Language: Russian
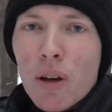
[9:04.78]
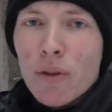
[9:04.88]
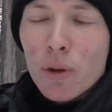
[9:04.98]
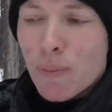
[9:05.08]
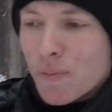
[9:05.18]

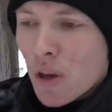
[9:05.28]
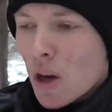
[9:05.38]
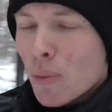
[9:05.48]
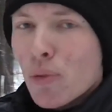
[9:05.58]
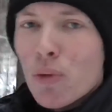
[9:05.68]
правил.
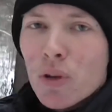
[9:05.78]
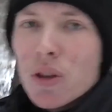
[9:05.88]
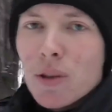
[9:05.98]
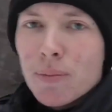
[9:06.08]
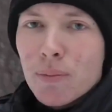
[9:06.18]

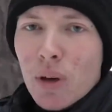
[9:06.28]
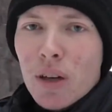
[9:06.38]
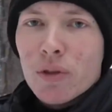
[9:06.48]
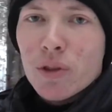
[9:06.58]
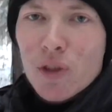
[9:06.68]
Помните,
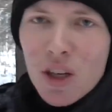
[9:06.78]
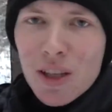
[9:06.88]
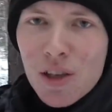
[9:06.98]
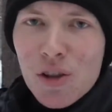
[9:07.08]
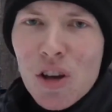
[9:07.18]
пока вы
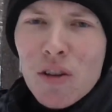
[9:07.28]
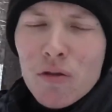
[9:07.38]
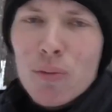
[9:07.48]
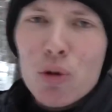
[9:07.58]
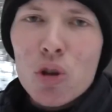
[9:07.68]
двигаетесь,
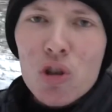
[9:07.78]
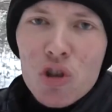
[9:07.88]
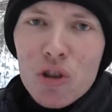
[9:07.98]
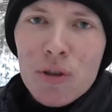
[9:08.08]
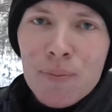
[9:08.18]
вы будете
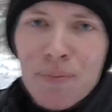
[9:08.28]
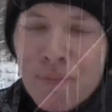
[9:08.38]
жить.